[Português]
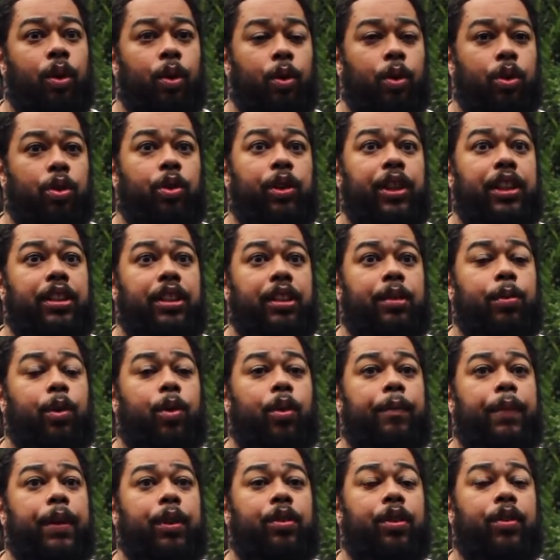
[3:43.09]
o druidismo
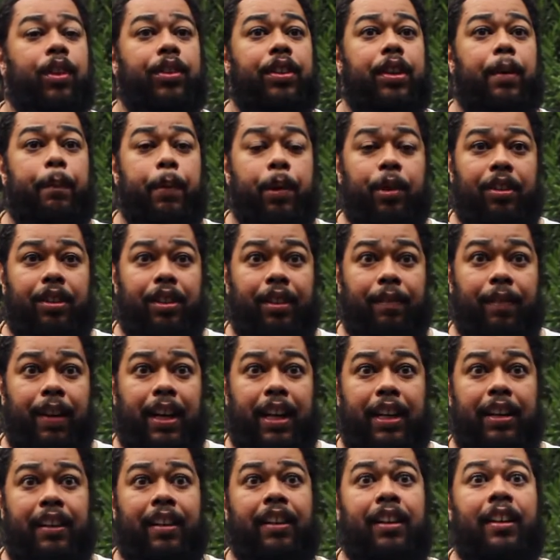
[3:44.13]
começou a se
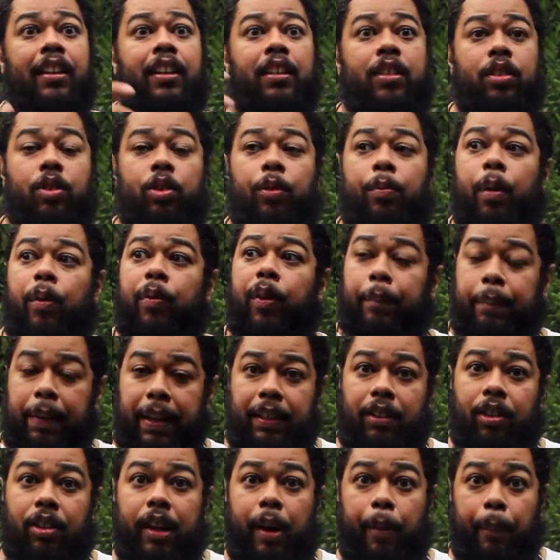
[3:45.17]
aproximar do
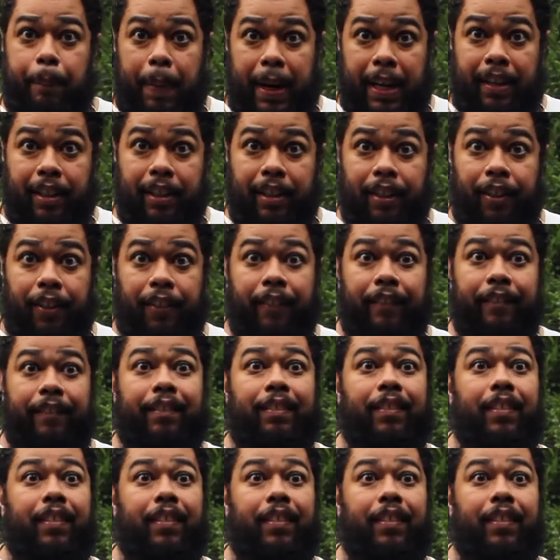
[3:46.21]
movimento neopagão,